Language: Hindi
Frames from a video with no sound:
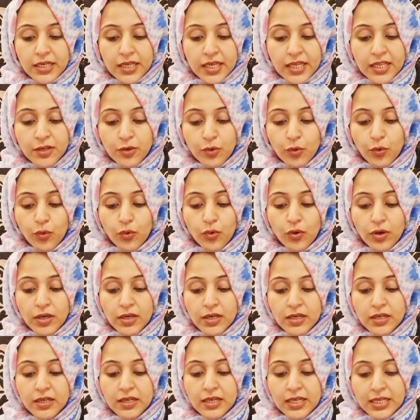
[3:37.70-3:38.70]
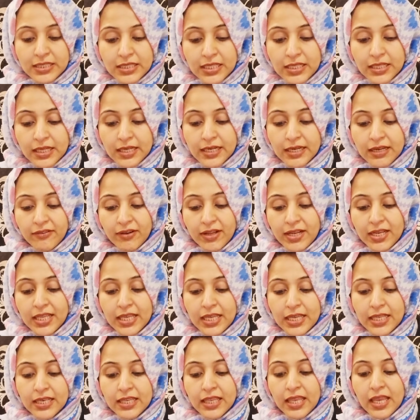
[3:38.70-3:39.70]
इनको कत्ल करने वाले
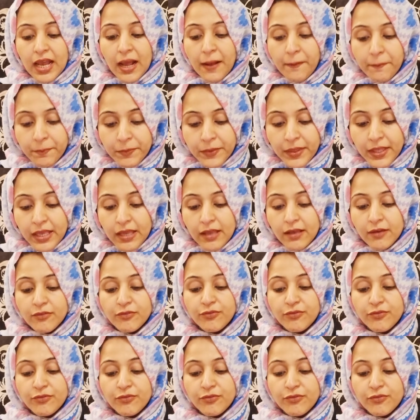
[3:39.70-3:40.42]
इनके अपने